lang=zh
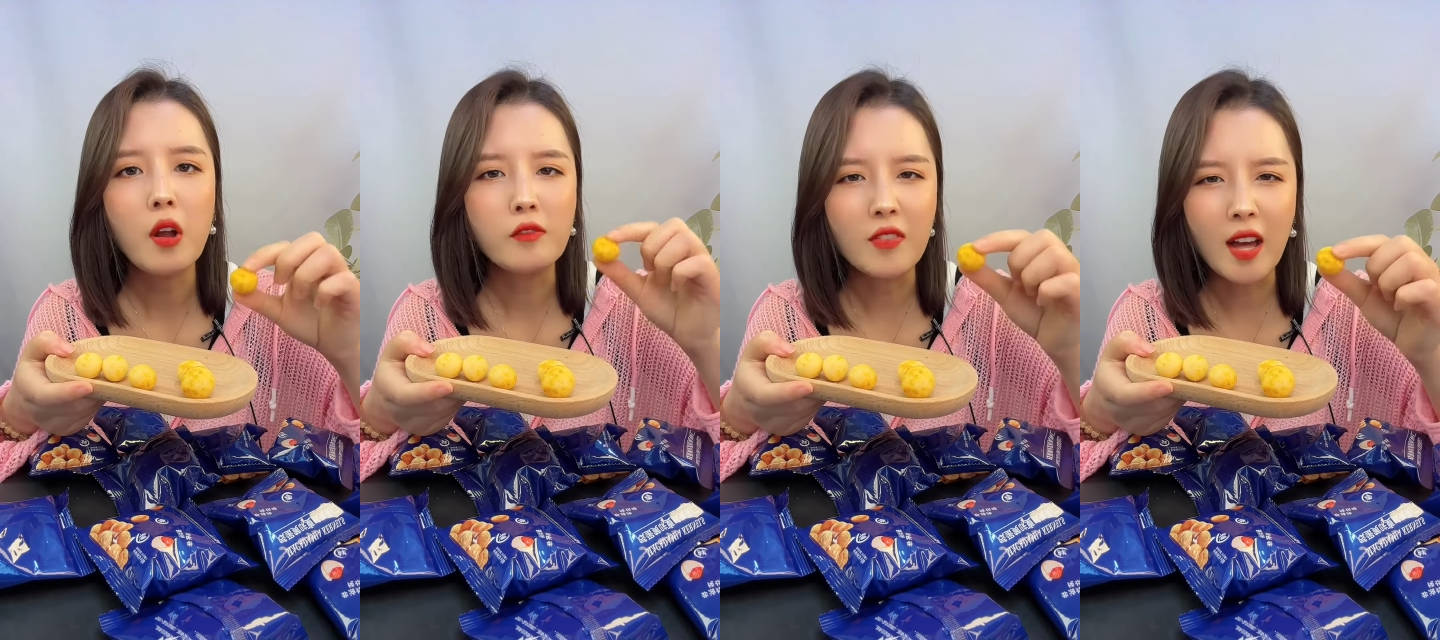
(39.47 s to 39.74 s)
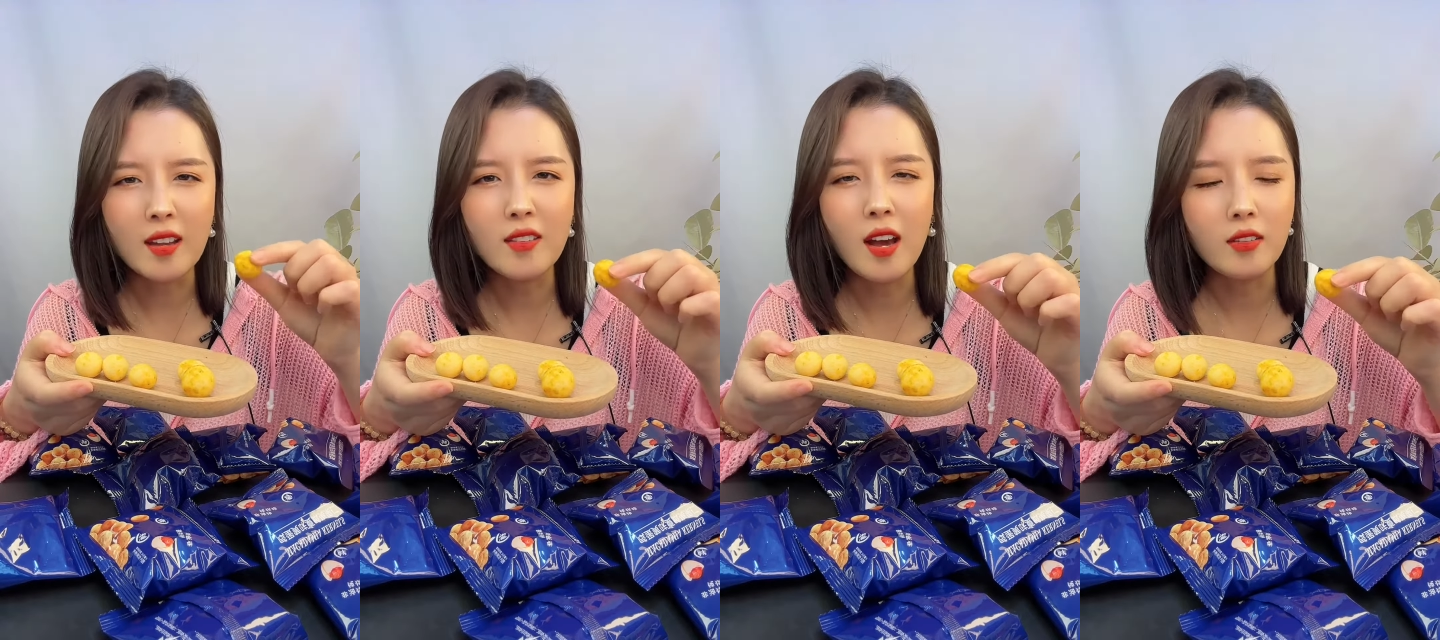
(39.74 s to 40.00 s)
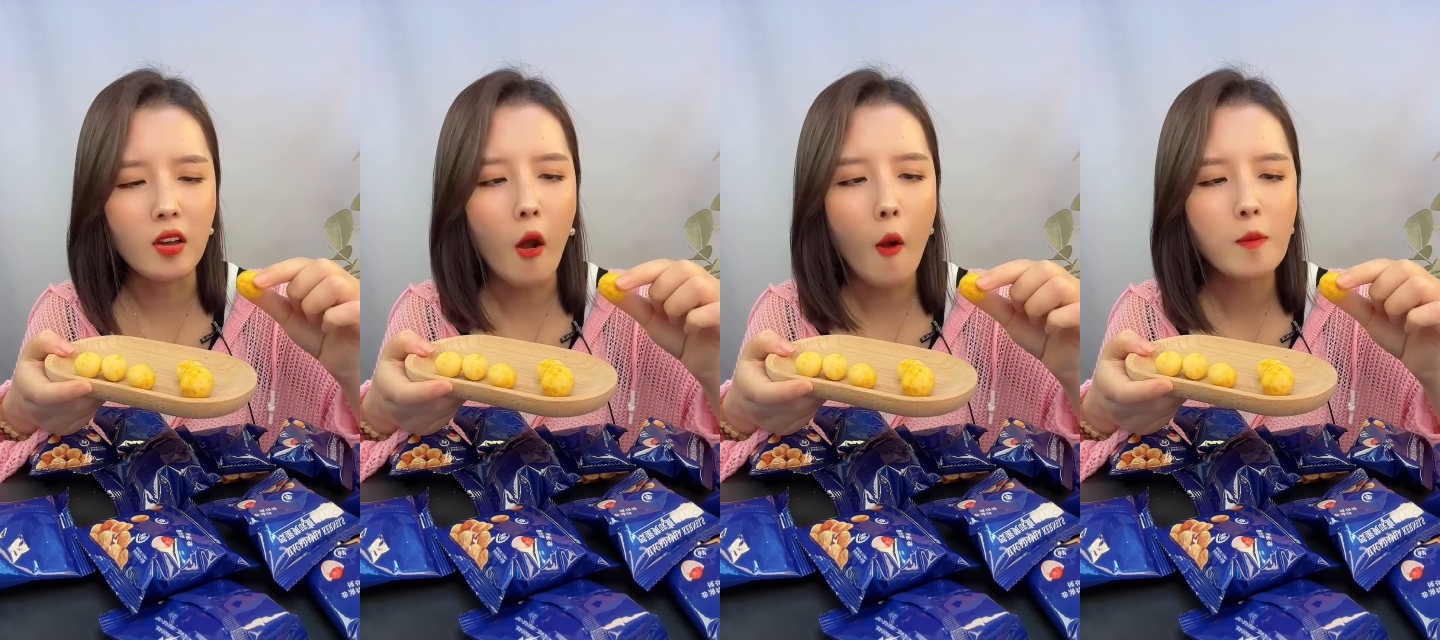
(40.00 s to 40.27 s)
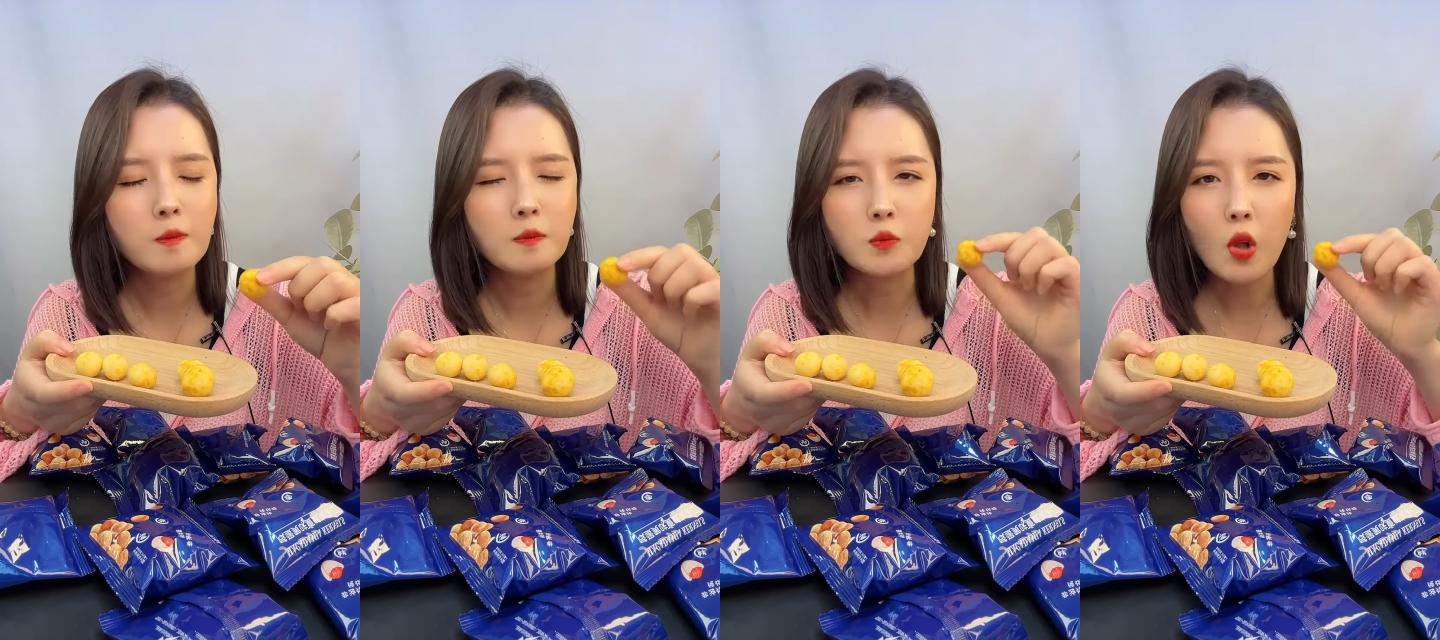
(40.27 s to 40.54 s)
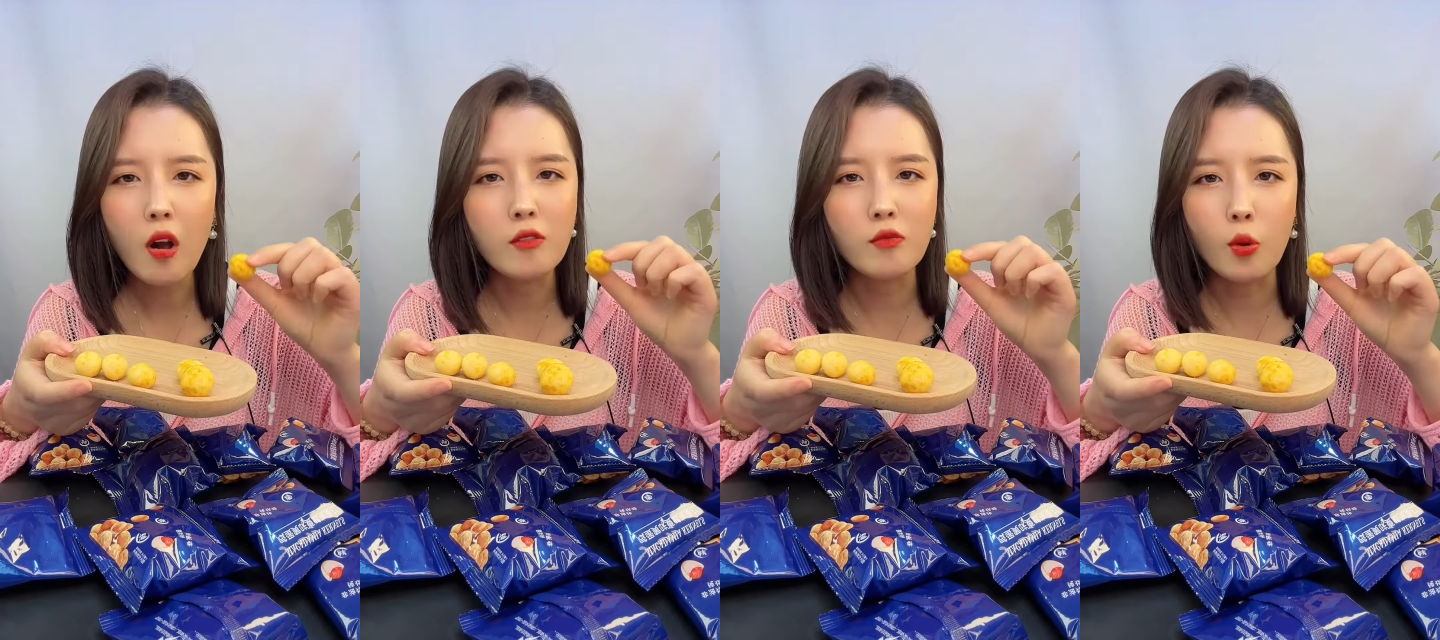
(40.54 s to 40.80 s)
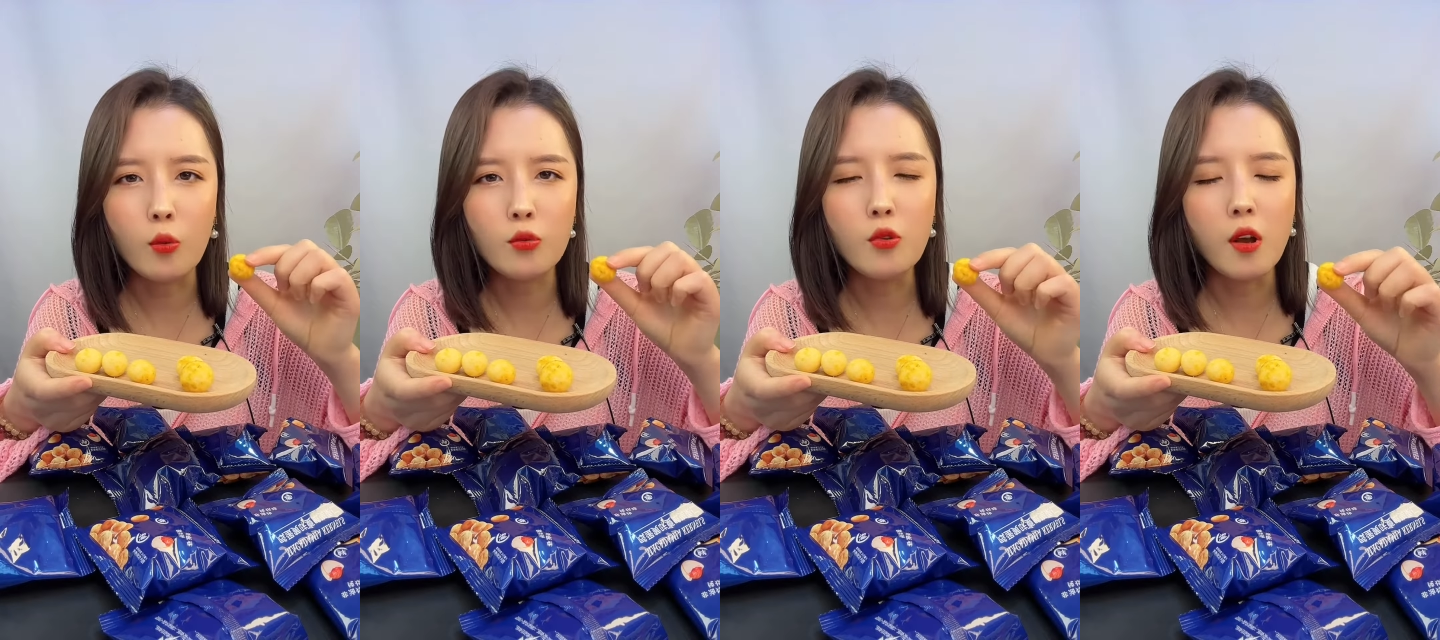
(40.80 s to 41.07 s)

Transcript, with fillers: 奶奶的，很浓